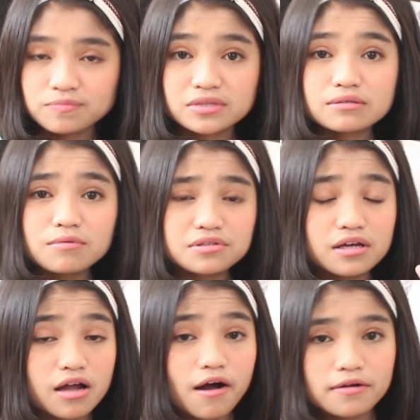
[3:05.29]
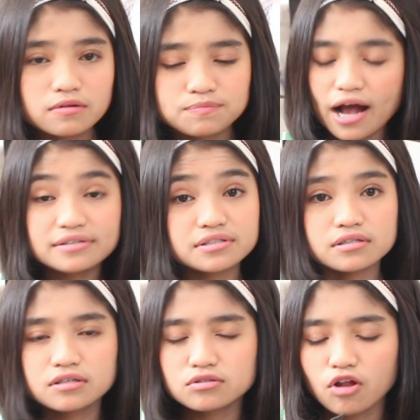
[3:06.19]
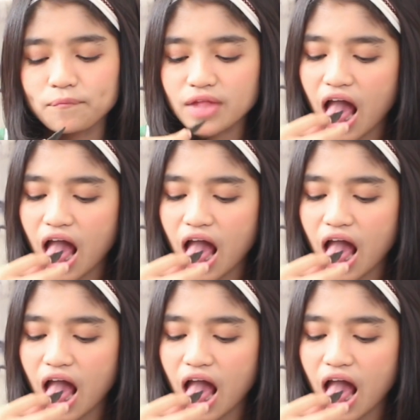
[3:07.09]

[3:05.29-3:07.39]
tapi masih enak asin gitu loh